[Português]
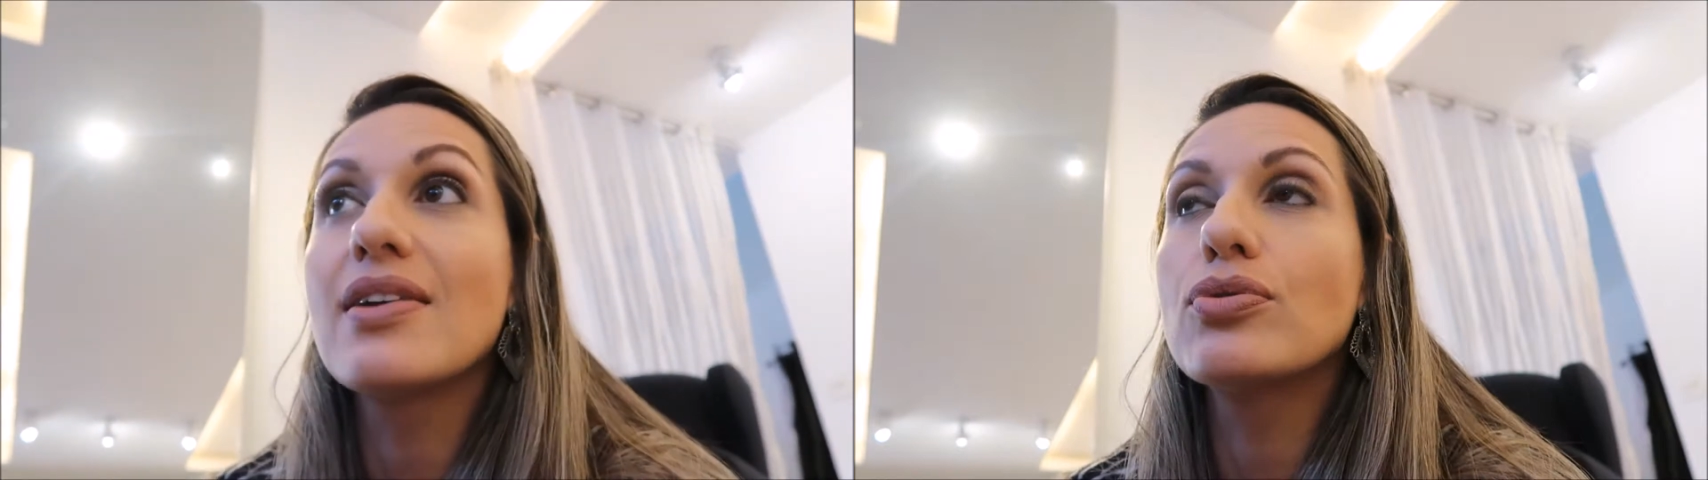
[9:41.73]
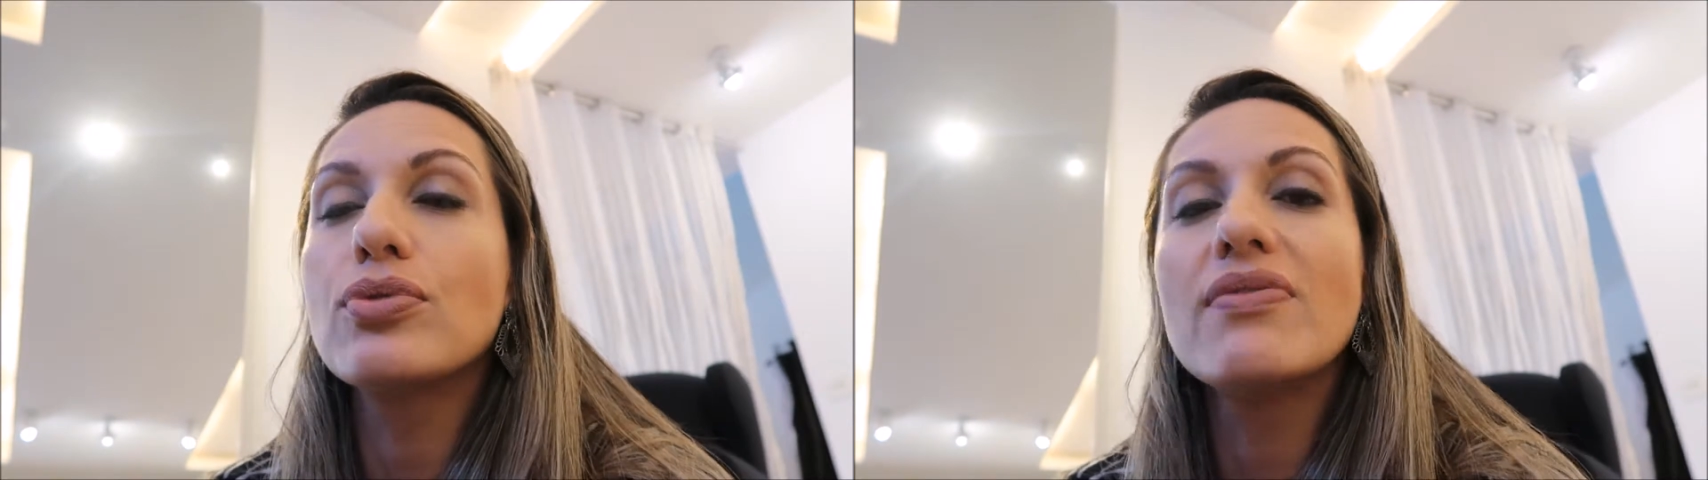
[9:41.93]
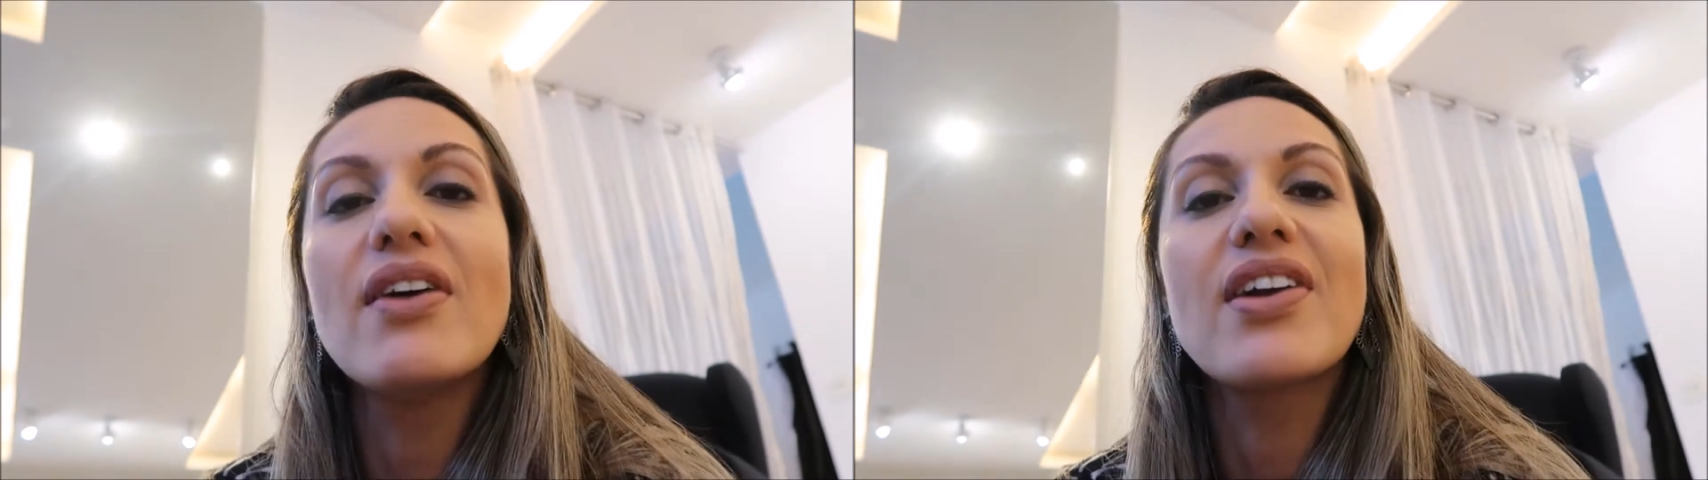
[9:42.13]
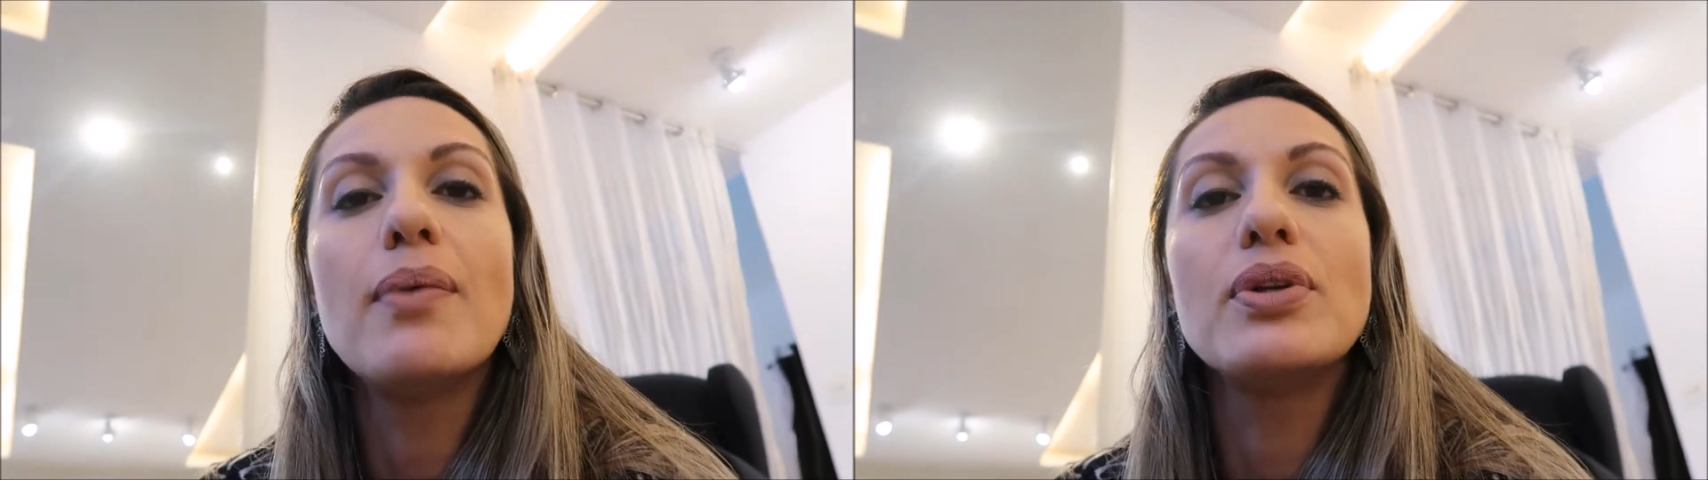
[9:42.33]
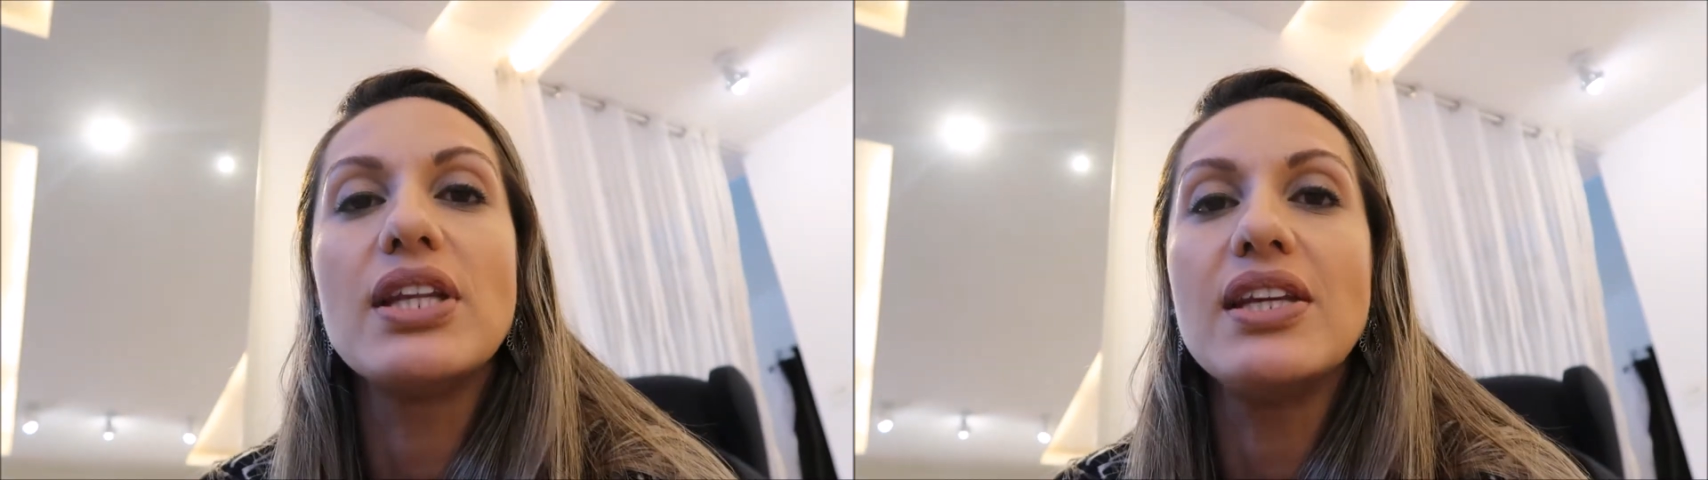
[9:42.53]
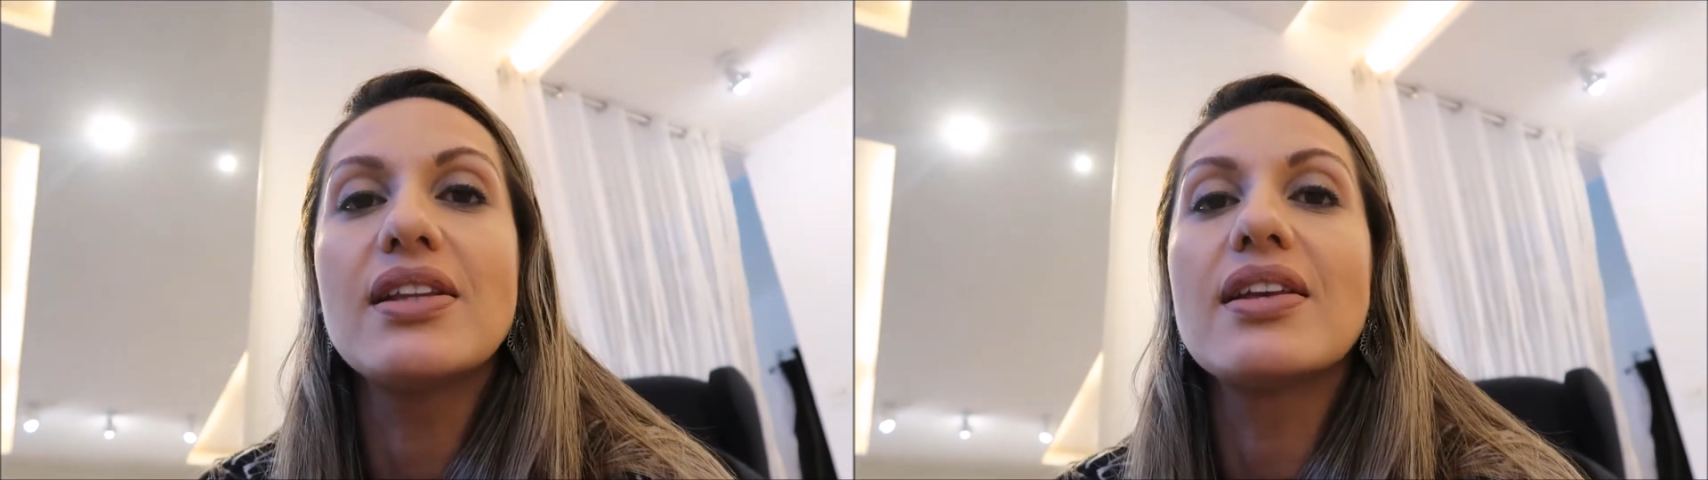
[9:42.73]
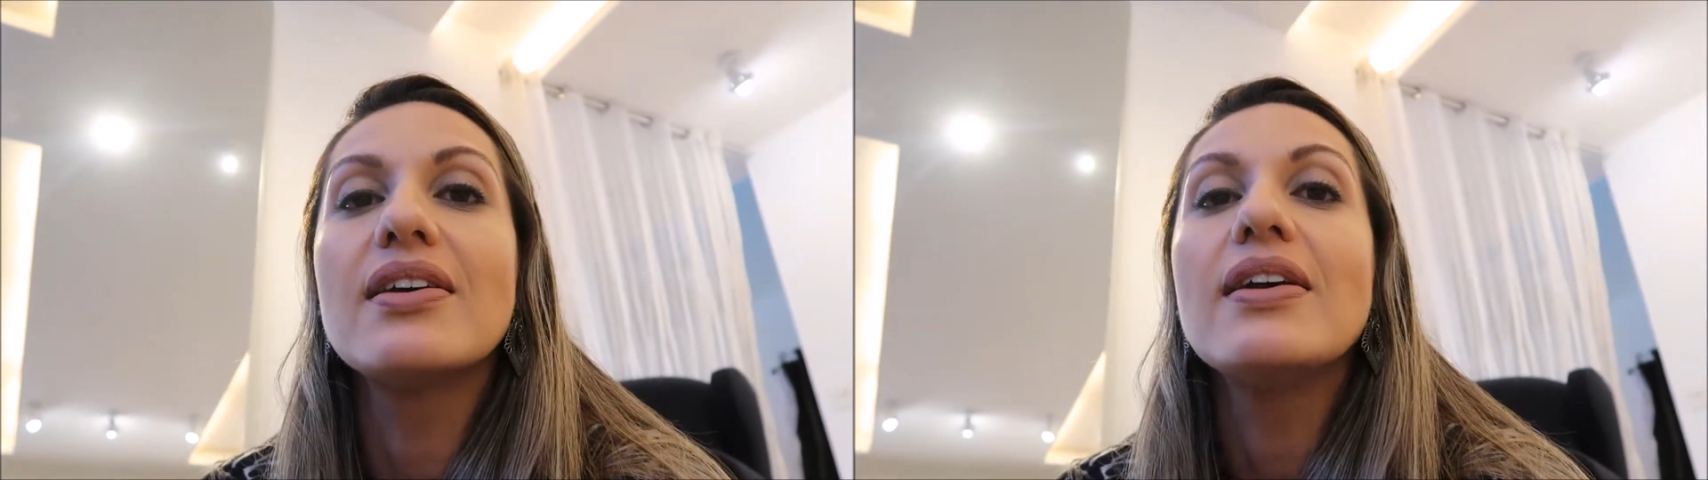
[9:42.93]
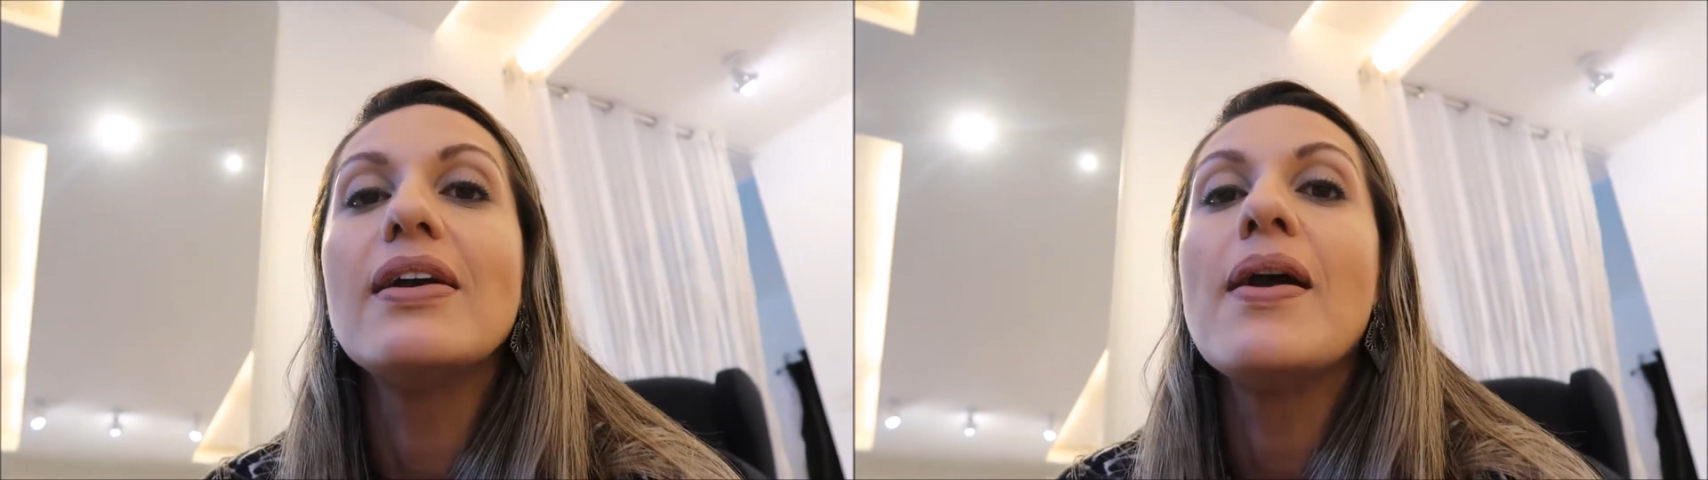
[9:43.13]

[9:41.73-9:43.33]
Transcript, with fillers: se a costura vai ficar bonita.